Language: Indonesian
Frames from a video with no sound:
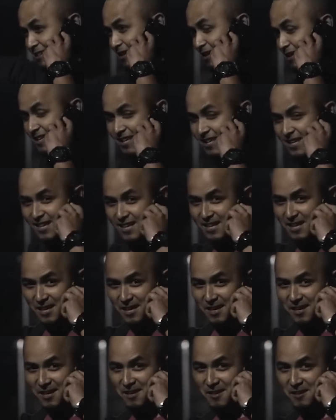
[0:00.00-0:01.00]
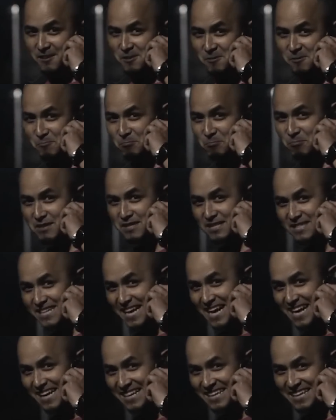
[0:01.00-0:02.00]
dan di Ako
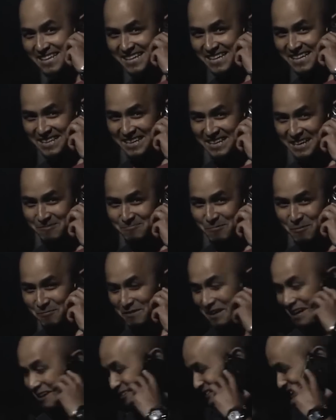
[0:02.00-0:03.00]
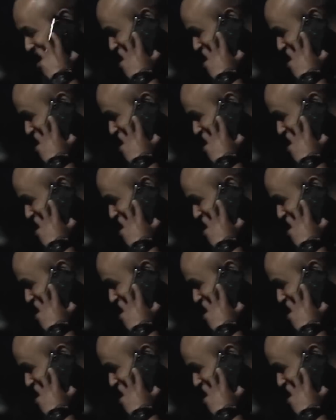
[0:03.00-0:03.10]
sinjari nden na ko daw